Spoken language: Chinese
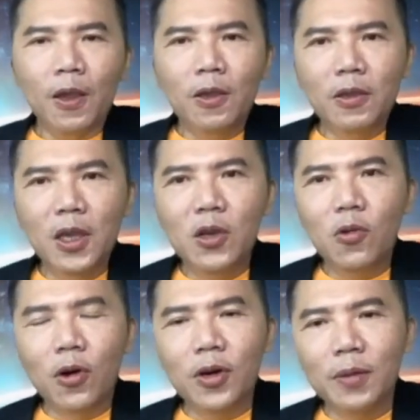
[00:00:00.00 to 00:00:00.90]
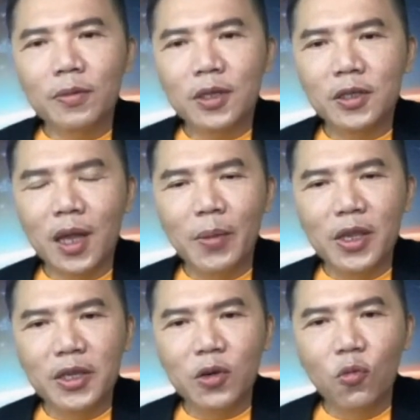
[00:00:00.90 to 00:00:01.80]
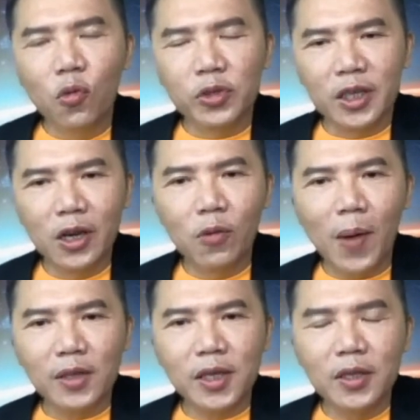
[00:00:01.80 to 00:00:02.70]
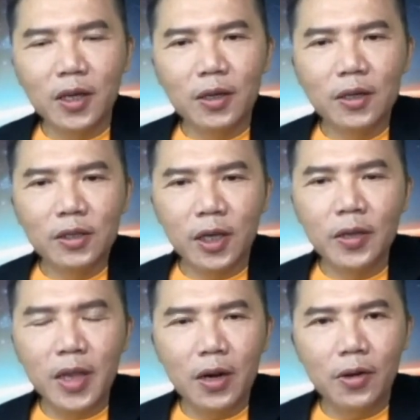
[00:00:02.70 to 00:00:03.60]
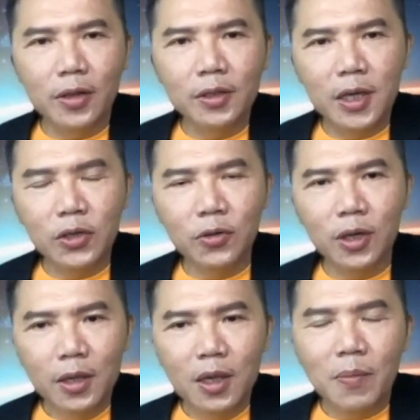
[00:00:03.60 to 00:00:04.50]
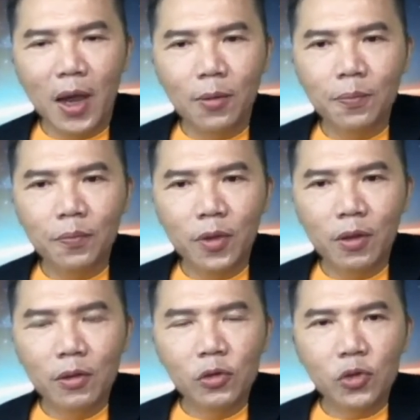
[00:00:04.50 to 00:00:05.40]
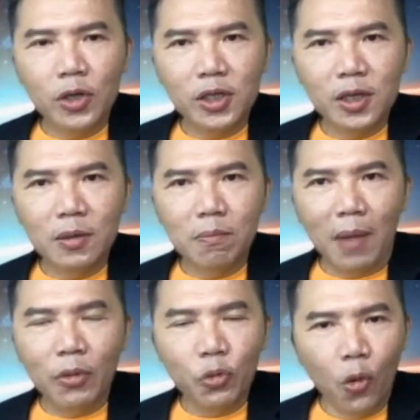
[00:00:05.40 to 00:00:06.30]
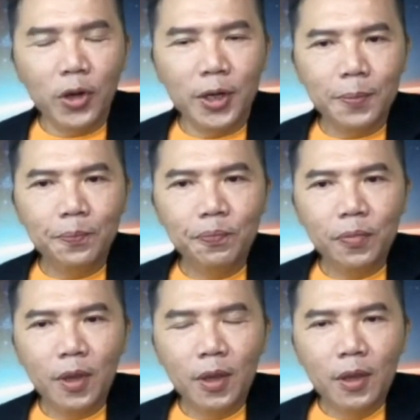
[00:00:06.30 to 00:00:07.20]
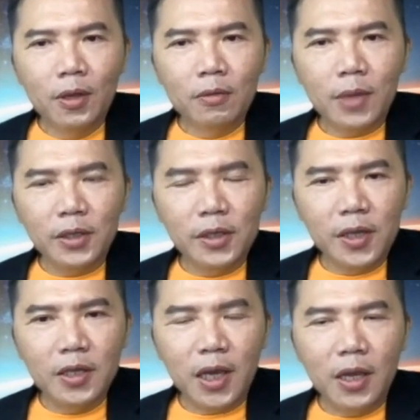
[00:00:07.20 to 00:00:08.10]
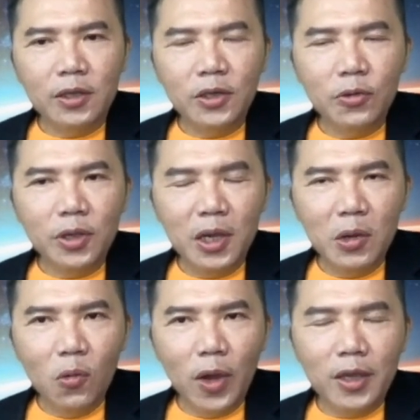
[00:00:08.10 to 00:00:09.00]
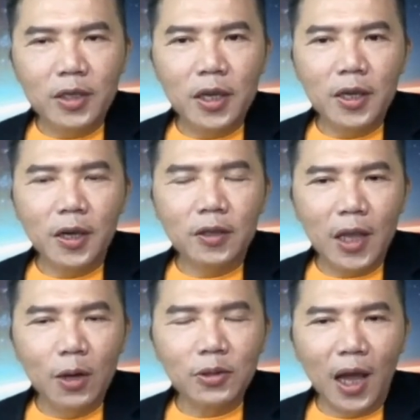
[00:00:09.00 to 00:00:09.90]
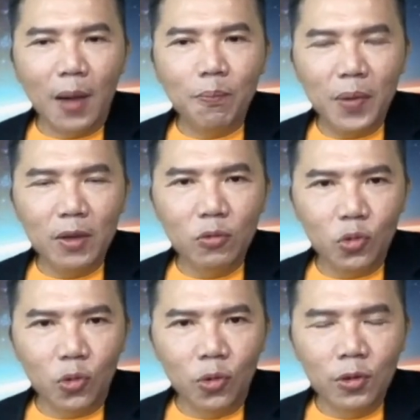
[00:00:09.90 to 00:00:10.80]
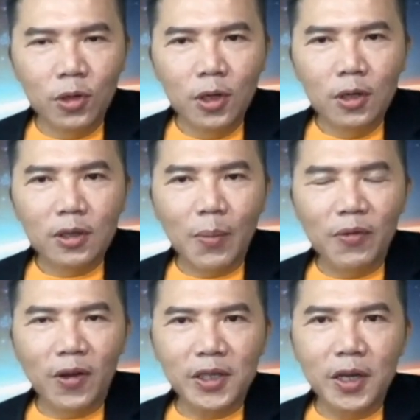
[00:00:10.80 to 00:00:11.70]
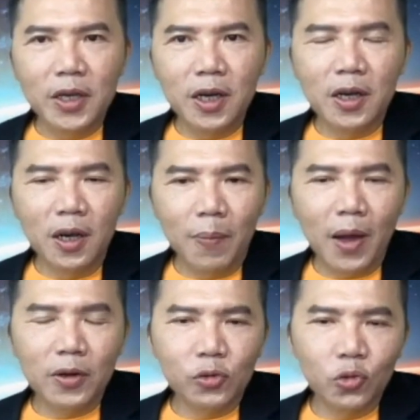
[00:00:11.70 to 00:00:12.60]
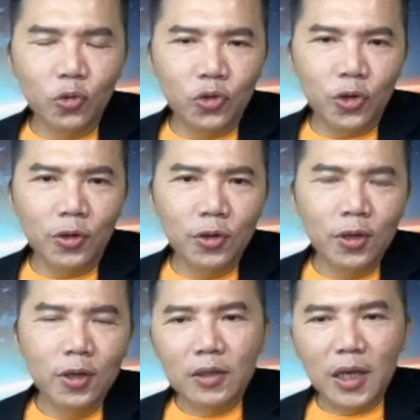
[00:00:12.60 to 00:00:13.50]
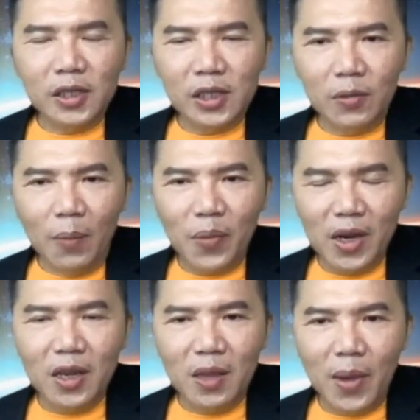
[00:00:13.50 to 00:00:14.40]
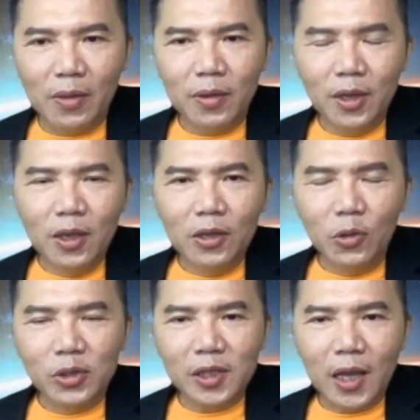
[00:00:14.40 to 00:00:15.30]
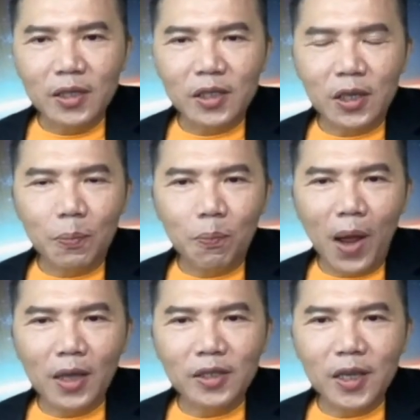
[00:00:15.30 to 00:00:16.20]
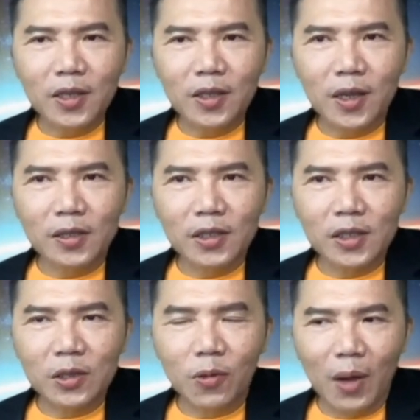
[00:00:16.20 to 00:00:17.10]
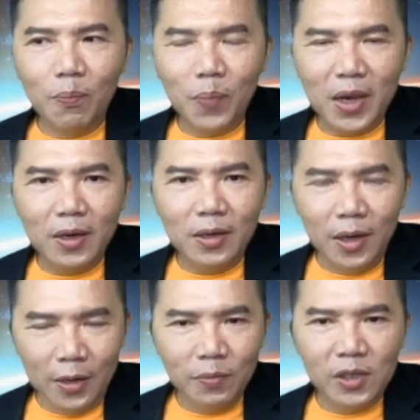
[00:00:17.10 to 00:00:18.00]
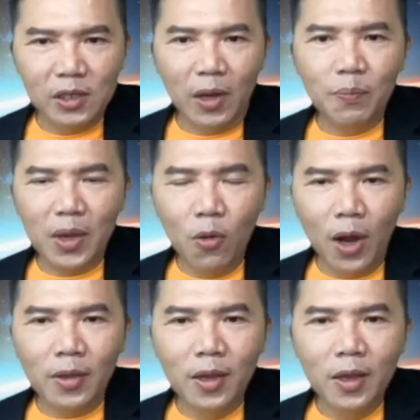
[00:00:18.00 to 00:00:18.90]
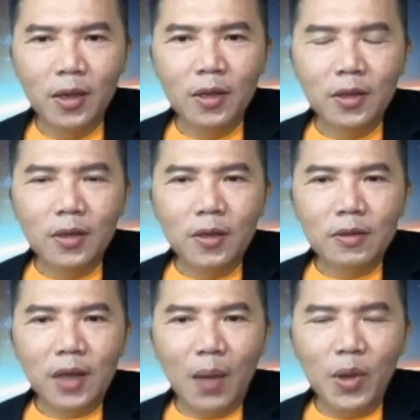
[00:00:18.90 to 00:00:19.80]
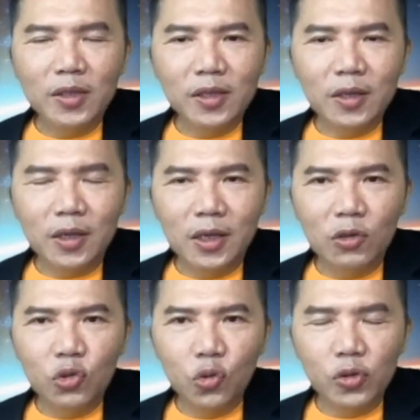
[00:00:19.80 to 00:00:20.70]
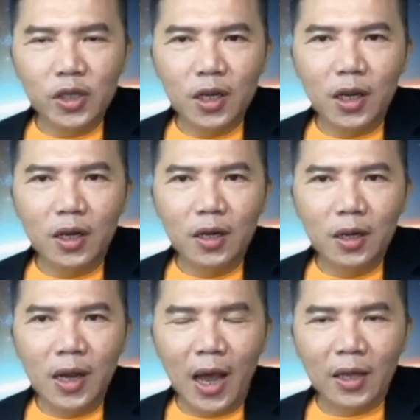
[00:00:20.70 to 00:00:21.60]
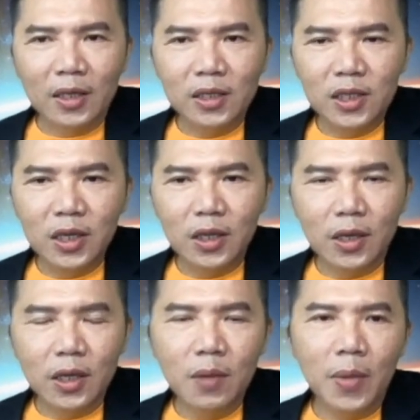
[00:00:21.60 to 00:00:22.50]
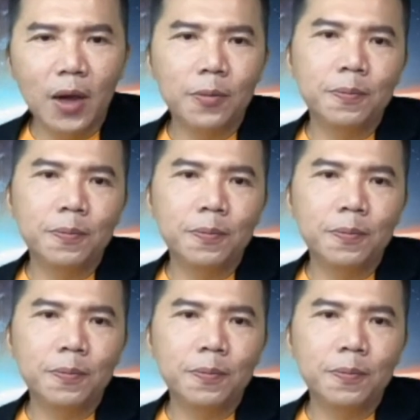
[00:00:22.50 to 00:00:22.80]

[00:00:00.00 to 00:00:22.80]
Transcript: 英国人其实他们已经有五十六八线的成年人接种了疫苗，算是蛮多的。但是现在就因为这个 Delta 病毒，他们发现了一个可怕的数据，在死亡病例里面有三十八线的死亡病人、死亡病患。他们是已经注射了两剂的疫苗，